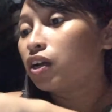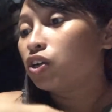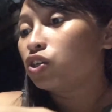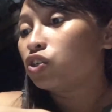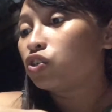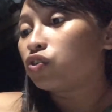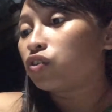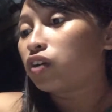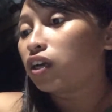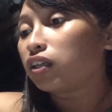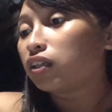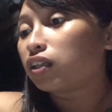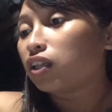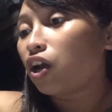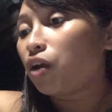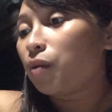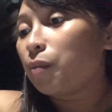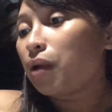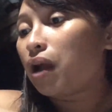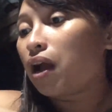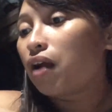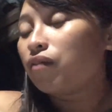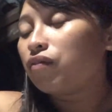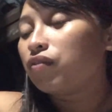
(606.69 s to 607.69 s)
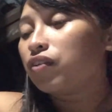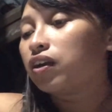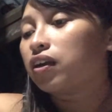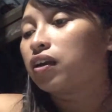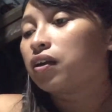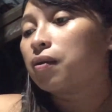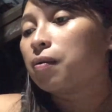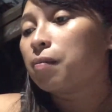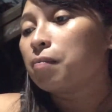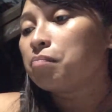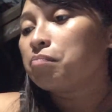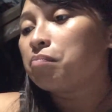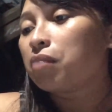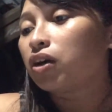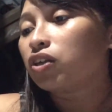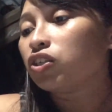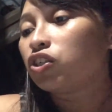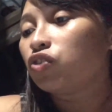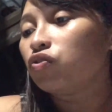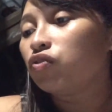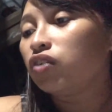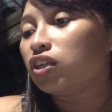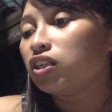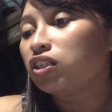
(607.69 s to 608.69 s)
So right now I'm having
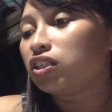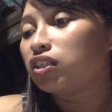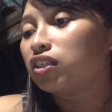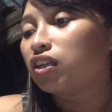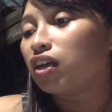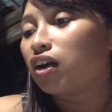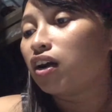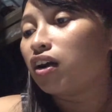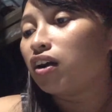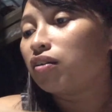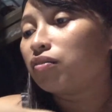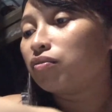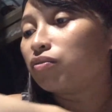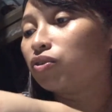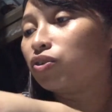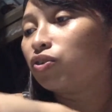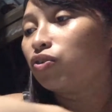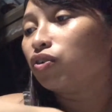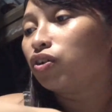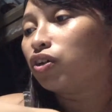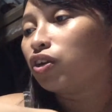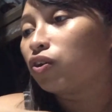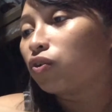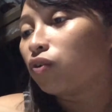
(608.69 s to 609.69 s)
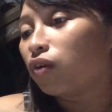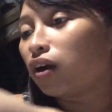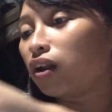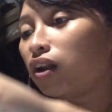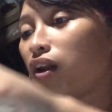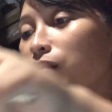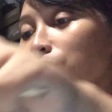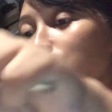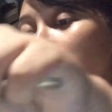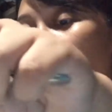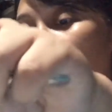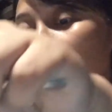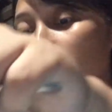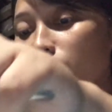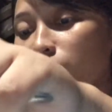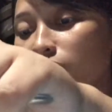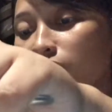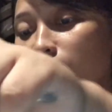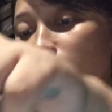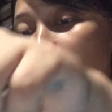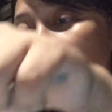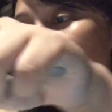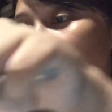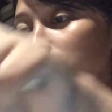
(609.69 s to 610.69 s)
paksiw na isda, although hindi ko alam kung anong
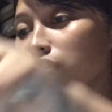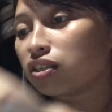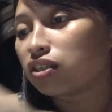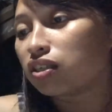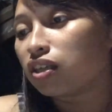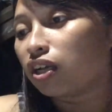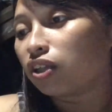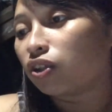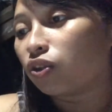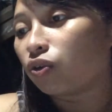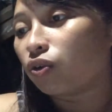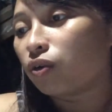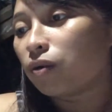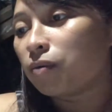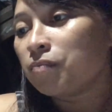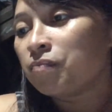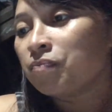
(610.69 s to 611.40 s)
klaseng isda to.